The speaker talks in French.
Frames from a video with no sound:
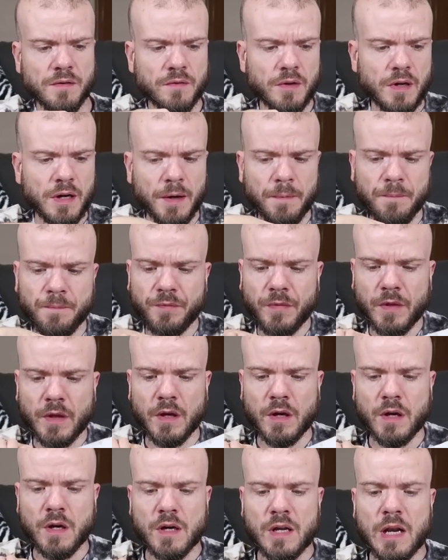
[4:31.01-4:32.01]
voilà.
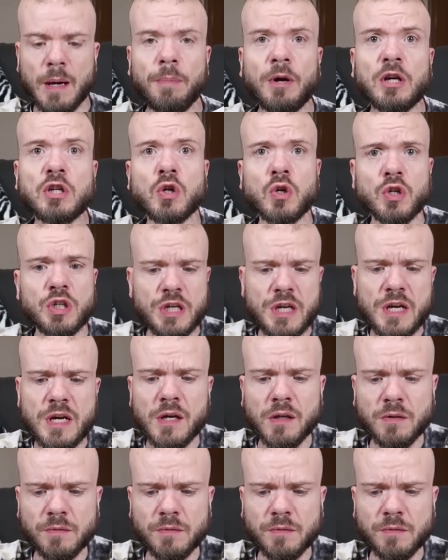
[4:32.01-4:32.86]
Il n'a pas changé,